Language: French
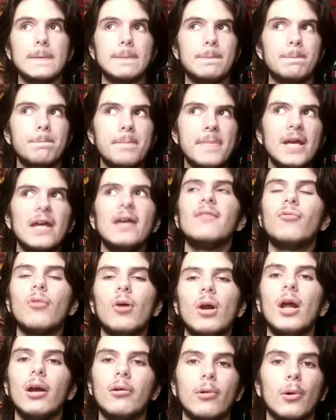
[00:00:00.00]
Mais
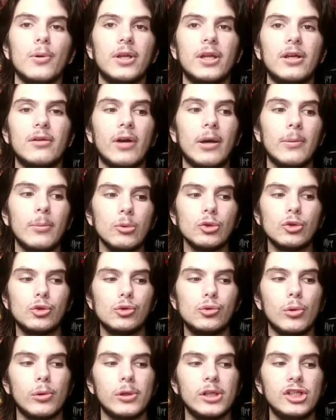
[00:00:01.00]
voilà, quand on est vraiment
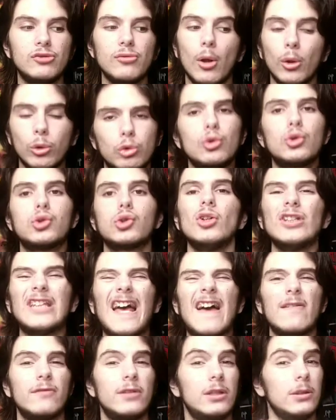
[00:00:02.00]
sur une histoire touchante,
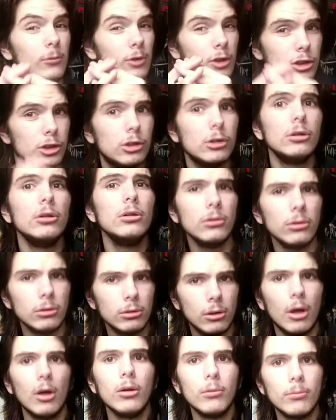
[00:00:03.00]
un film grand,
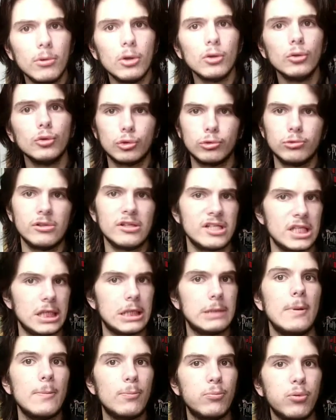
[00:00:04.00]
grandement
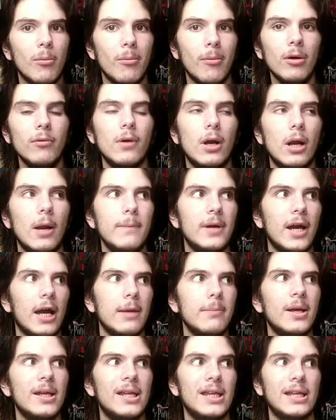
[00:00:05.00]
sous-estimé pour moi. Voilà, mais
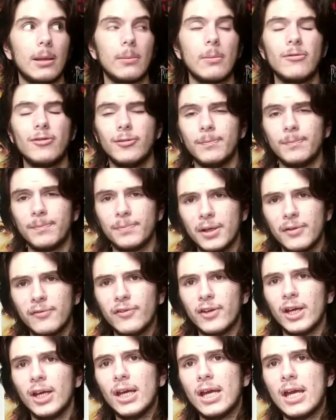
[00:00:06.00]
Redman est un des films
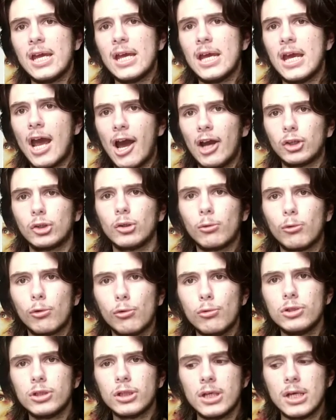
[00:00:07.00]
préférés avec un
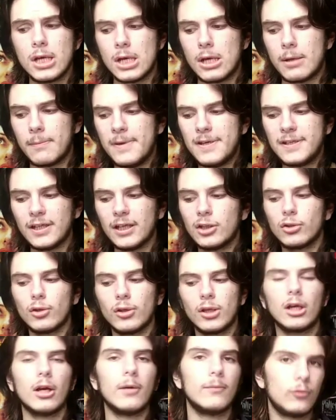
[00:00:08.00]
Cruise. Mais j'ai vrai qu'il y en
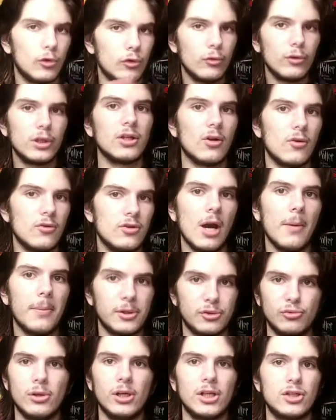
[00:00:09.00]
a comme deux autres qui ont une là
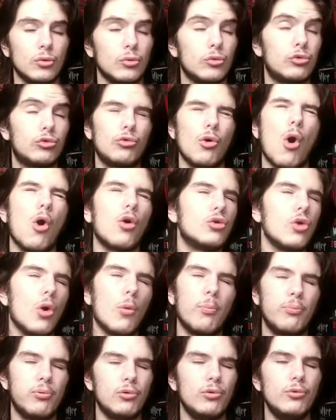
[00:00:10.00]
qui sont
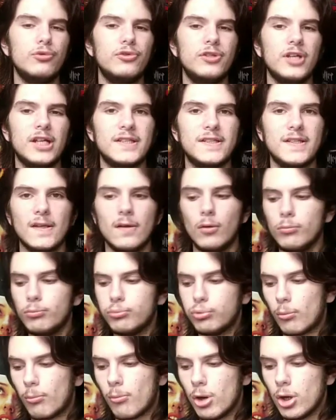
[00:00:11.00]
encore plus excellents
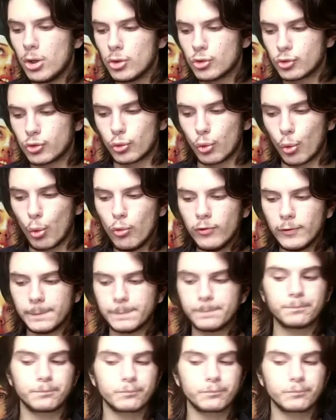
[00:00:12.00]
pour moi je trouve.